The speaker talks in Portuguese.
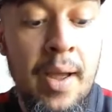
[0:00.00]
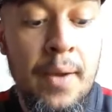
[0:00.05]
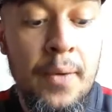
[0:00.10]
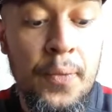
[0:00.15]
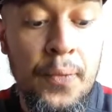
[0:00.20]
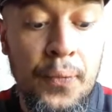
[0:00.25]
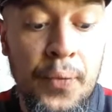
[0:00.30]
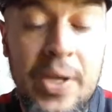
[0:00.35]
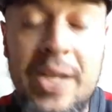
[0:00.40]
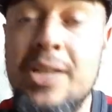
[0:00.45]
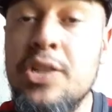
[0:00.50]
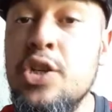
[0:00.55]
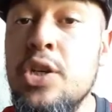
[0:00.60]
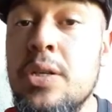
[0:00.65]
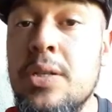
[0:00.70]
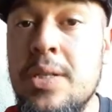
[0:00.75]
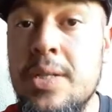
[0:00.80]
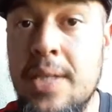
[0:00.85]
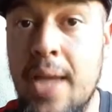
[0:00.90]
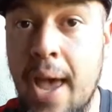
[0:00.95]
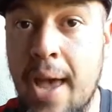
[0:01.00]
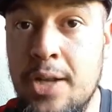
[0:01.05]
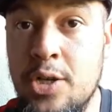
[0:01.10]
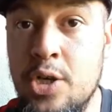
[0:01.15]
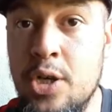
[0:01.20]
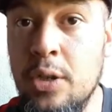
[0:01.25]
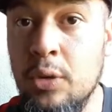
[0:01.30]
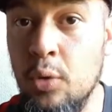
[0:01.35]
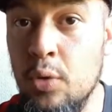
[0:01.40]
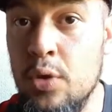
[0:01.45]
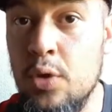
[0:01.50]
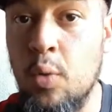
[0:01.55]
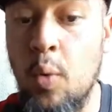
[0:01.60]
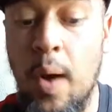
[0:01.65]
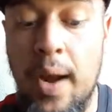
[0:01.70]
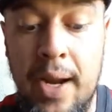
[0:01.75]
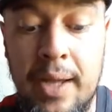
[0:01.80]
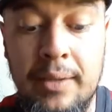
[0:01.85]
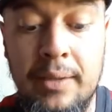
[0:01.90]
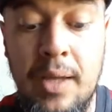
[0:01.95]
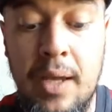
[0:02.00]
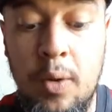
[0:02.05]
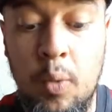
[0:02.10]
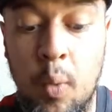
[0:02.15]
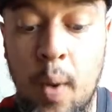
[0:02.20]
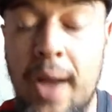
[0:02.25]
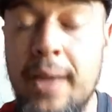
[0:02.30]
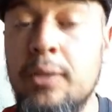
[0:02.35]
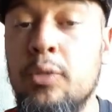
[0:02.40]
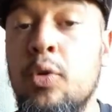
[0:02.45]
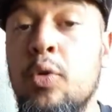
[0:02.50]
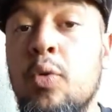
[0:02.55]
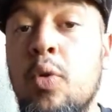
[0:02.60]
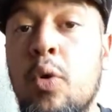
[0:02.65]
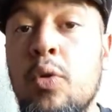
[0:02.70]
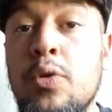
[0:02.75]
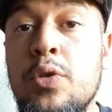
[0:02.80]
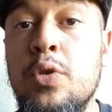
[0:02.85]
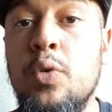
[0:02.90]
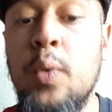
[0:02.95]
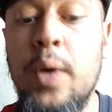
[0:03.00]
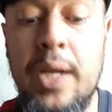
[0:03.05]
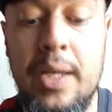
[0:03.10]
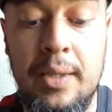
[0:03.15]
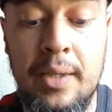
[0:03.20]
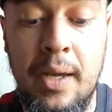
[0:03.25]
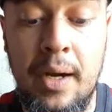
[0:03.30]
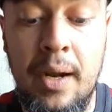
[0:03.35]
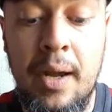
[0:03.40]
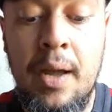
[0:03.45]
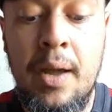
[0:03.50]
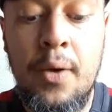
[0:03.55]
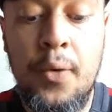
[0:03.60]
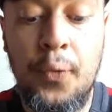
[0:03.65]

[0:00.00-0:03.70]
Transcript: 27 dos 44 gols do Inter